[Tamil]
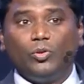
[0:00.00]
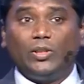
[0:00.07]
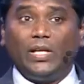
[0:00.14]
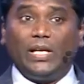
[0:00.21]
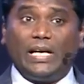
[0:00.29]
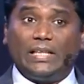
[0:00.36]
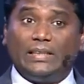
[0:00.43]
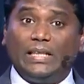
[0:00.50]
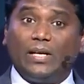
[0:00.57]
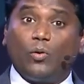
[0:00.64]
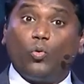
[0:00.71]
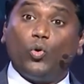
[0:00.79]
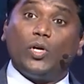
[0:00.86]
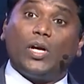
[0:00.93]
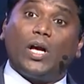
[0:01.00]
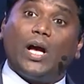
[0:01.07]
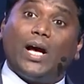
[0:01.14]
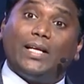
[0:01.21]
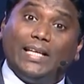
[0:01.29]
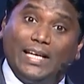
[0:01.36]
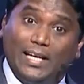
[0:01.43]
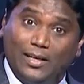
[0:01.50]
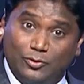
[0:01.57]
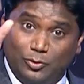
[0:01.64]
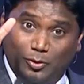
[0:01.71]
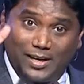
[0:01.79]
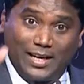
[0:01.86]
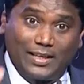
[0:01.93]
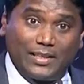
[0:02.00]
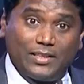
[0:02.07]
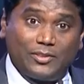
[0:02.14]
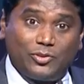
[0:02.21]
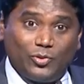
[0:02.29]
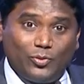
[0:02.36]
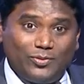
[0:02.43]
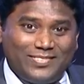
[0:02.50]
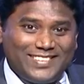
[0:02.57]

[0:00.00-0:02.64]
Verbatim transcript: முதல் இடத்தை கொடுக்காதீங்கன்னு சொல்கிறார் இயேசு